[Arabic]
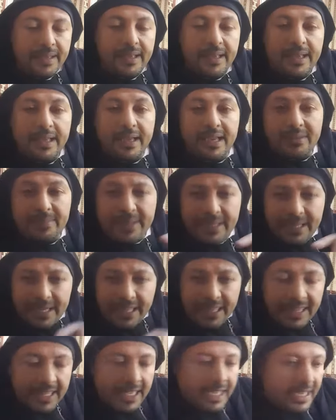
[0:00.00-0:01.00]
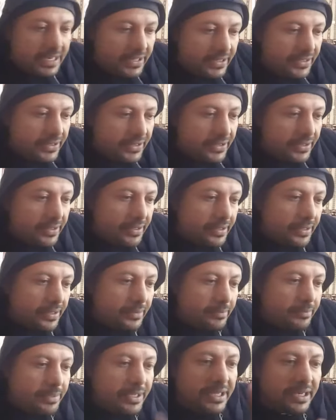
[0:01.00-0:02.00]
البير الثالث
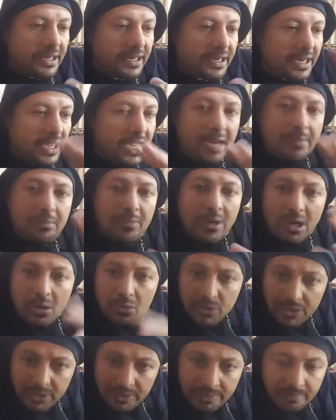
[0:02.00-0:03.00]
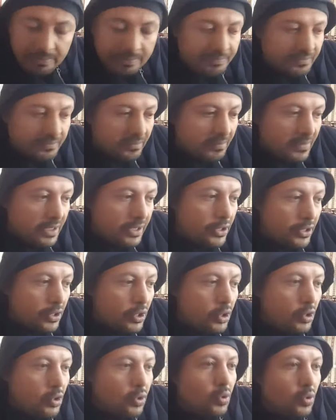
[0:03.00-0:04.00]
بير رام أو رم
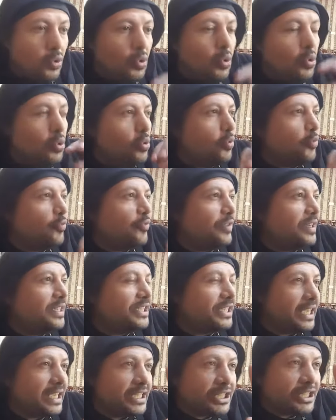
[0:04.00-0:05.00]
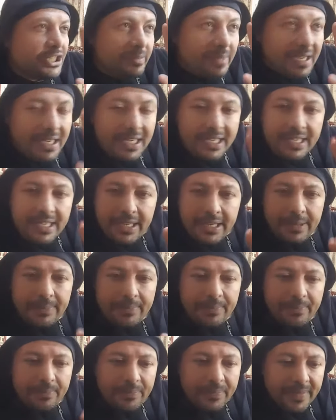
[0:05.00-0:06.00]
وهو في الجهة الشمالية
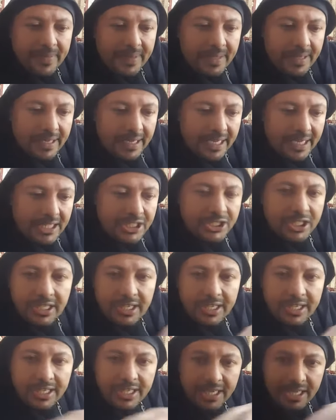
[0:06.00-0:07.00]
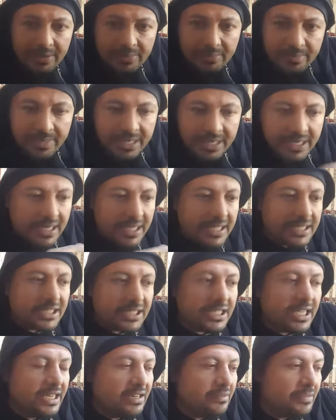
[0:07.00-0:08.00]
الشرقية من
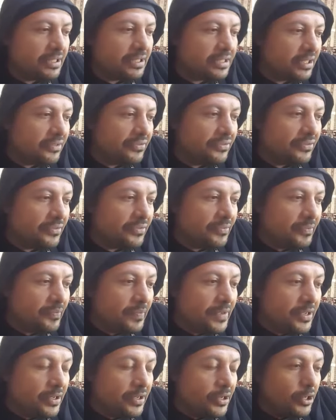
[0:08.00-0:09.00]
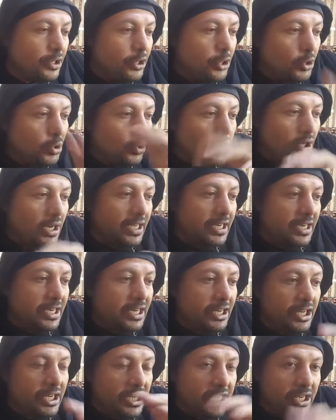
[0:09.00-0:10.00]
الصحن المطاف يقال
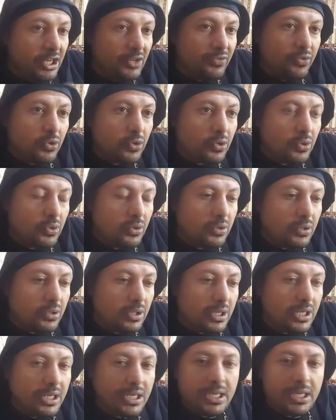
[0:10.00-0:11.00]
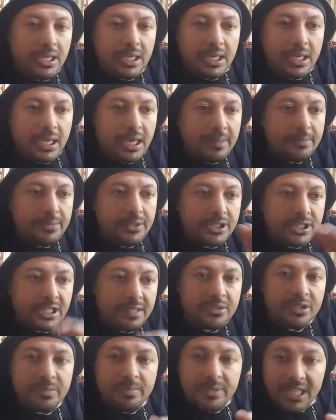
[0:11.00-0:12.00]
اللي, اللي يحفروه آه، عبد
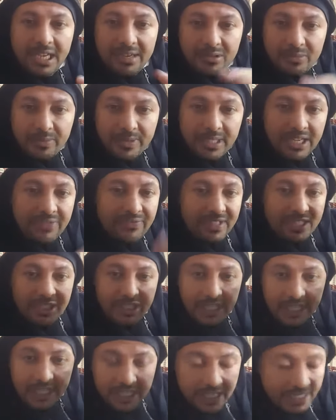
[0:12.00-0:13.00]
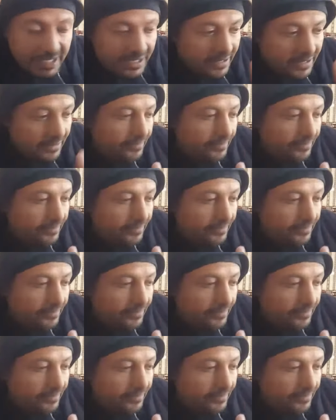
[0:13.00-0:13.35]
شمس بن عبد مناف في الجاهلية